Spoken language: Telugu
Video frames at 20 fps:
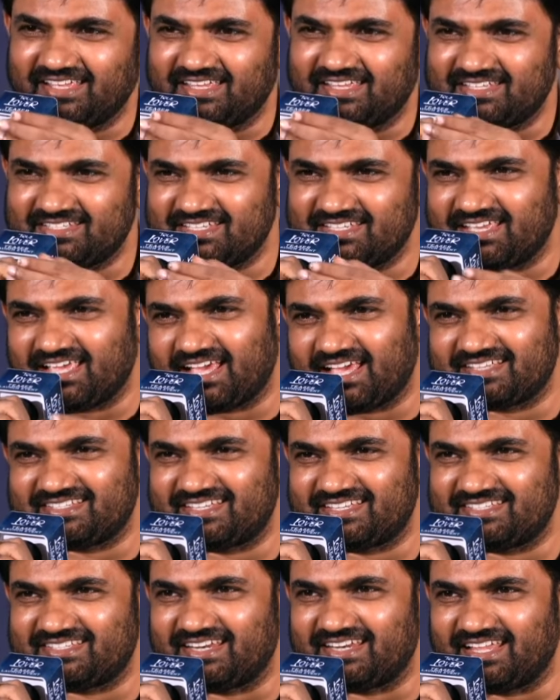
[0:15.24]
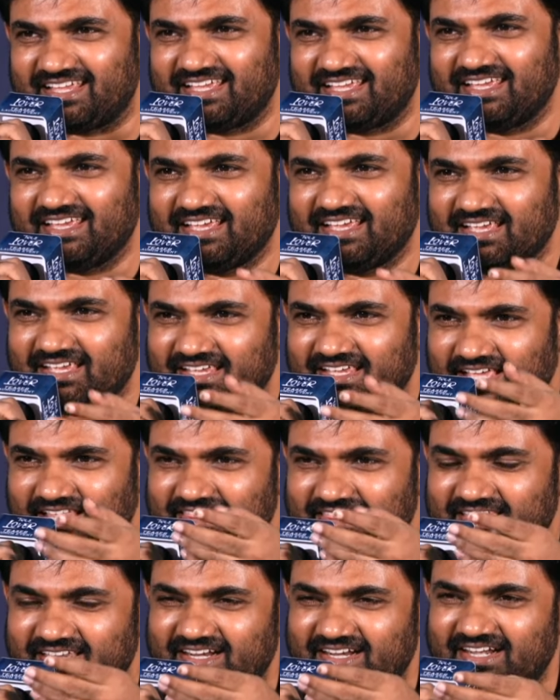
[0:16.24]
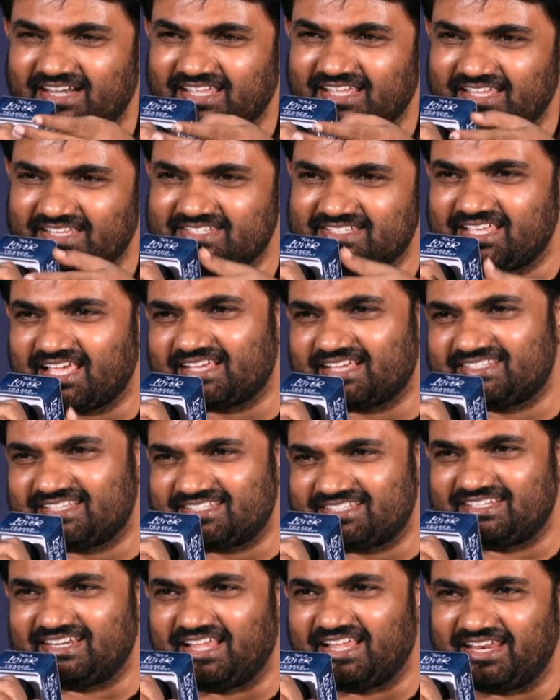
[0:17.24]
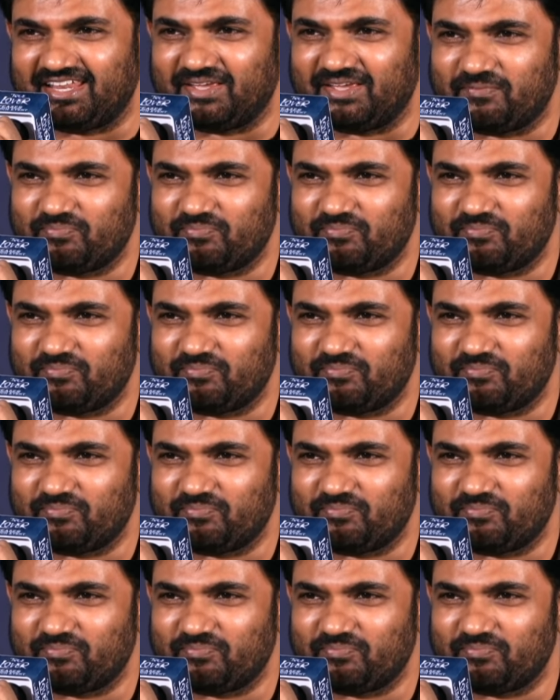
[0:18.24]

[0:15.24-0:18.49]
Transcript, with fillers: ఈజీ యాక్సెస్ని అందరికంటే ఈజీ యాక్సెస్ నేనే